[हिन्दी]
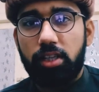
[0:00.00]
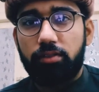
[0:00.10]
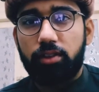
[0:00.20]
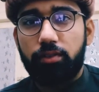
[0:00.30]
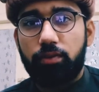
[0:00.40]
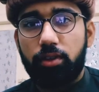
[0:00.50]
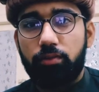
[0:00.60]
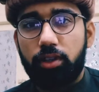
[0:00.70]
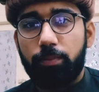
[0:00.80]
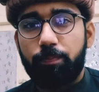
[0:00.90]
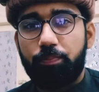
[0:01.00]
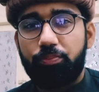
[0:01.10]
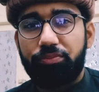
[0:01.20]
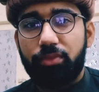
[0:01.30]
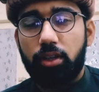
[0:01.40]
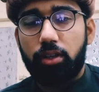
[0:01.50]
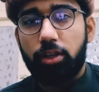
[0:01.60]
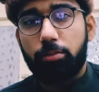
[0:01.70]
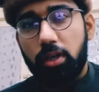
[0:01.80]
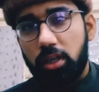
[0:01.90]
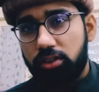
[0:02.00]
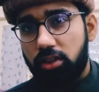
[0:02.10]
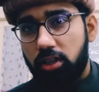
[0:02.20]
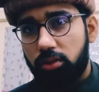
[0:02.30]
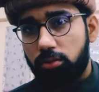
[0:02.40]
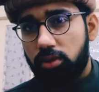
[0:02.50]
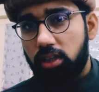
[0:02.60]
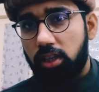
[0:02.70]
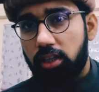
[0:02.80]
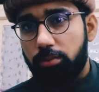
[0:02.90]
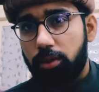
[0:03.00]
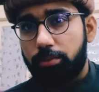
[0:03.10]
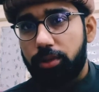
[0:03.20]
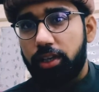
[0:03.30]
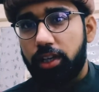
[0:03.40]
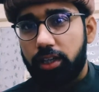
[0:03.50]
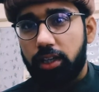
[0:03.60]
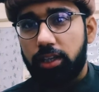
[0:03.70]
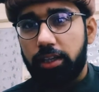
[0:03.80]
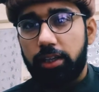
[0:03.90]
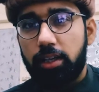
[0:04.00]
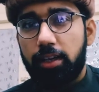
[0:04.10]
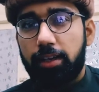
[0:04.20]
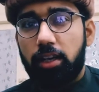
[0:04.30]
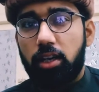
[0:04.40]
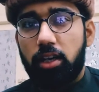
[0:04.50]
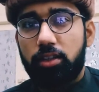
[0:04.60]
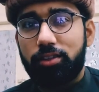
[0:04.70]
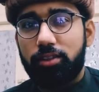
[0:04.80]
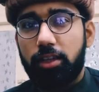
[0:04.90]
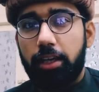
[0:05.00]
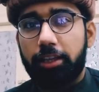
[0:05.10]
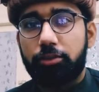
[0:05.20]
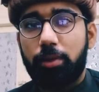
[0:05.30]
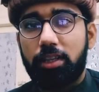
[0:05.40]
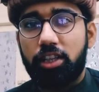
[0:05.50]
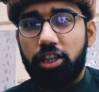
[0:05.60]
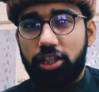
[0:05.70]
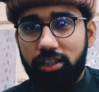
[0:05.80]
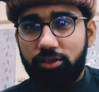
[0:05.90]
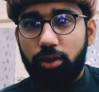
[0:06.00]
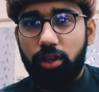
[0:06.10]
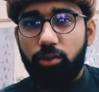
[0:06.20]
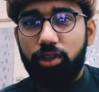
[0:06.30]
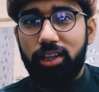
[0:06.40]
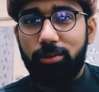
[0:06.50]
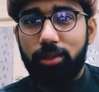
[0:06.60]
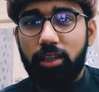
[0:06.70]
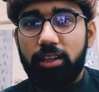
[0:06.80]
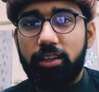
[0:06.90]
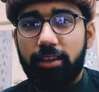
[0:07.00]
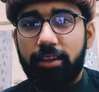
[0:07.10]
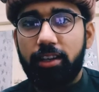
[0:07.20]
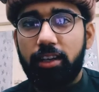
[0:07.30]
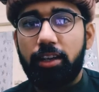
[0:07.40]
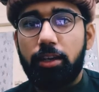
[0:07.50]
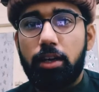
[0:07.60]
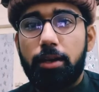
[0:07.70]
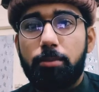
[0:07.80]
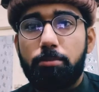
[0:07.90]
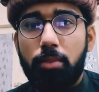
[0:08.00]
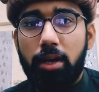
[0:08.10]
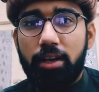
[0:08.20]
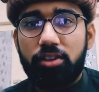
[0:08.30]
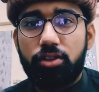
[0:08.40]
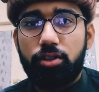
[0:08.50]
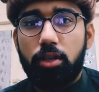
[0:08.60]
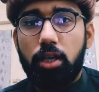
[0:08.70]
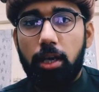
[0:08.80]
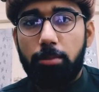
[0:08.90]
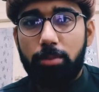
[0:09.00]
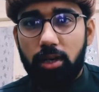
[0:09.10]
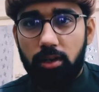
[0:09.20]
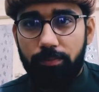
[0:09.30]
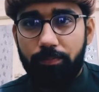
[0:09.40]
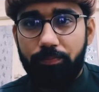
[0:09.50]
जनवरी फरवरी के बाद जाके उसकी एक प्रॉपर डेट आएगी जिसकी एक्सपेक्टेशन जो है वो यही बताई जा रही है मार्च अप्रैल